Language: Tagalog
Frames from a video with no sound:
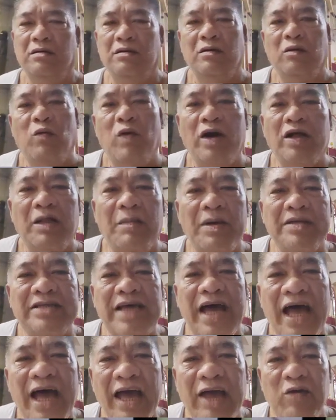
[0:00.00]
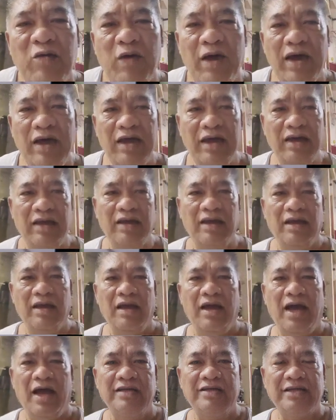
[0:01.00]
Huwag naman sa highway.
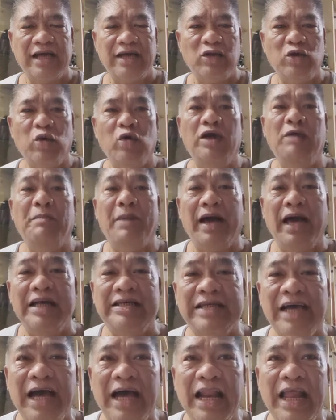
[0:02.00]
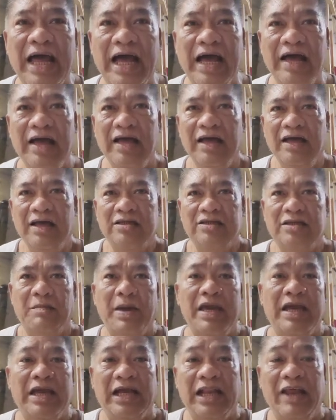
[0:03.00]
Asa ano kung mag-isa ka lang sa
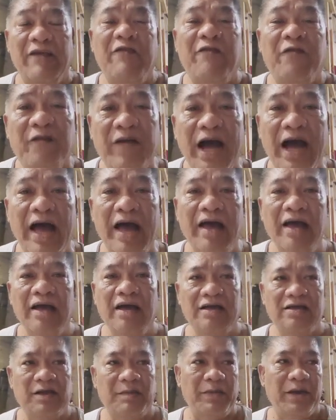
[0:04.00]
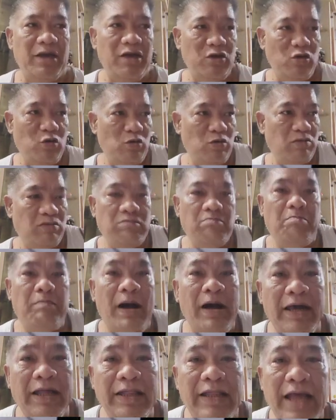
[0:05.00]
may cliff ka, sa may yung
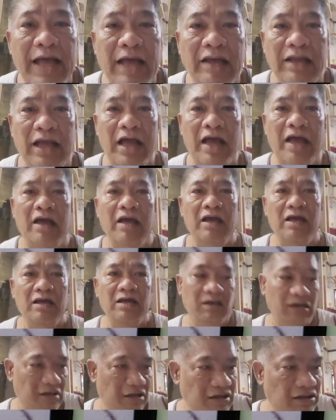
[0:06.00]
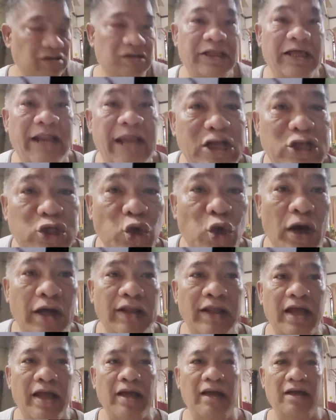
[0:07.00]
bangin na na diretso ka
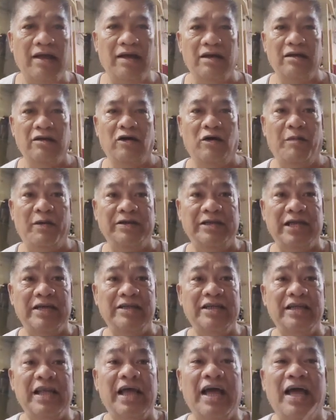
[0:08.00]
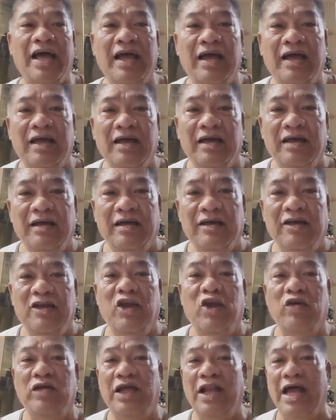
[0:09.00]
na. O, pasensya na ha. Hindi
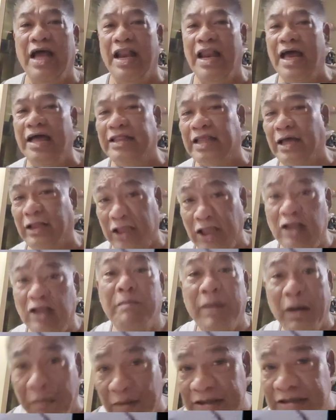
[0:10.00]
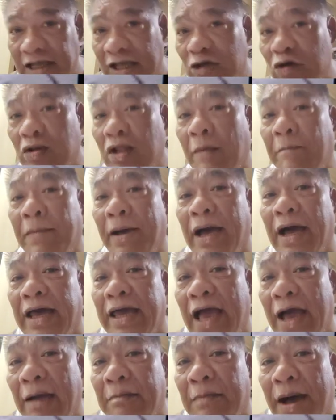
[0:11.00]
ko nilalata. Tinan, pagmasdan nyo,
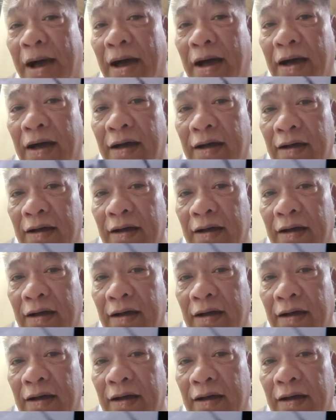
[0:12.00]
napakayabang.